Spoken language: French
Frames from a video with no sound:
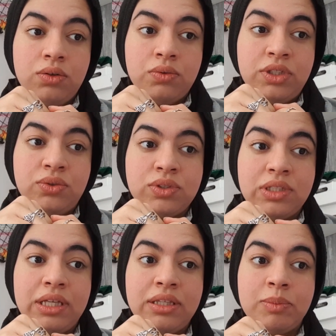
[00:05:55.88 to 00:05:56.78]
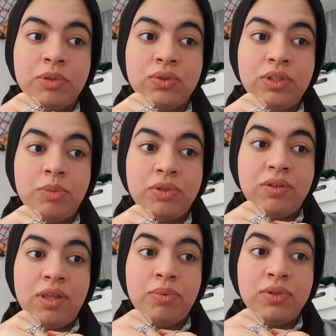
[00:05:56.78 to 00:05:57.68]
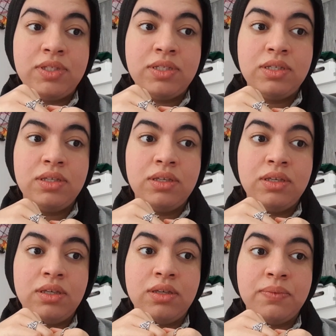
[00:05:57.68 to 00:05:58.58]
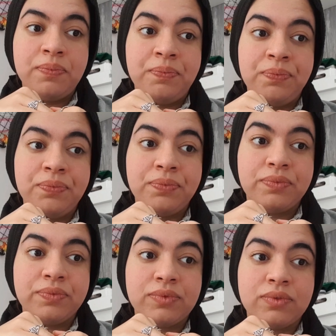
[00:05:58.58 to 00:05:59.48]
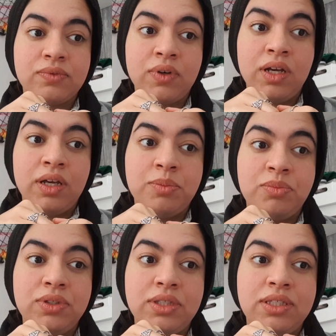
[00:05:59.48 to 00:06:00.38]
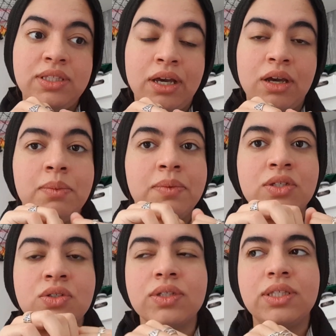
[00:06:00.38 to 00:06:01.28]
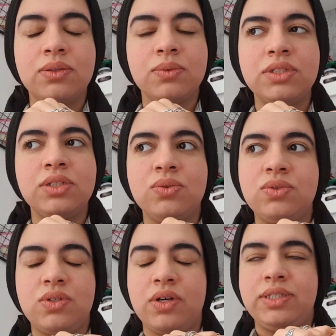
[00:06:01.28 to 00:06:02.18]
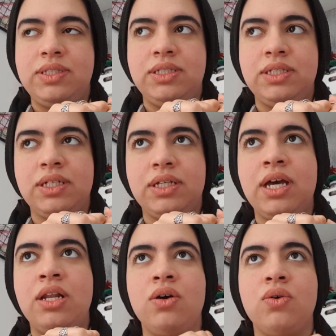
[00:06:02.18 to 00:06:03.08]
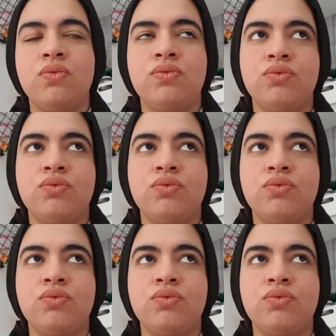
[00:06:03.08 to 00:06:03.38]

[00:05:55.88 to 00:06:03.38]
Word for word: On est tous en train d'abandonner petit à petit et voilà. Et puis il y a quand même des gens qui continuent de sortir alors qu'on